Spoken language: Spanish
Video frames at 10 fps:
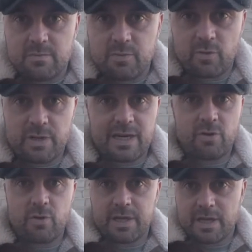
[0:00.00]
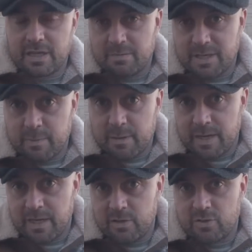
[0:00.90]
podrán gozar de más
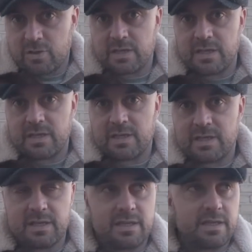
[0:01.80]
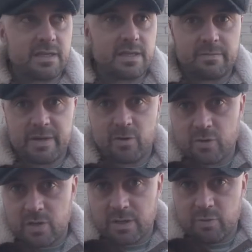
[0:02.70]
privilegios y, de
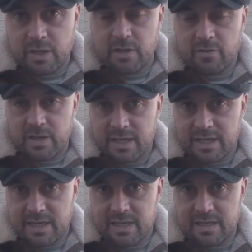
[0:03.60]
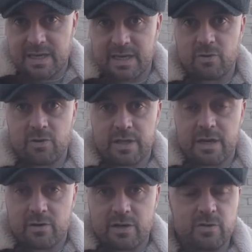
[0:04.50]
mejor reputación de la, que, de la que gozan
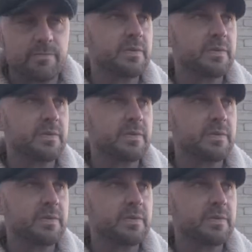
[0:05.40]
ahora. ¿no?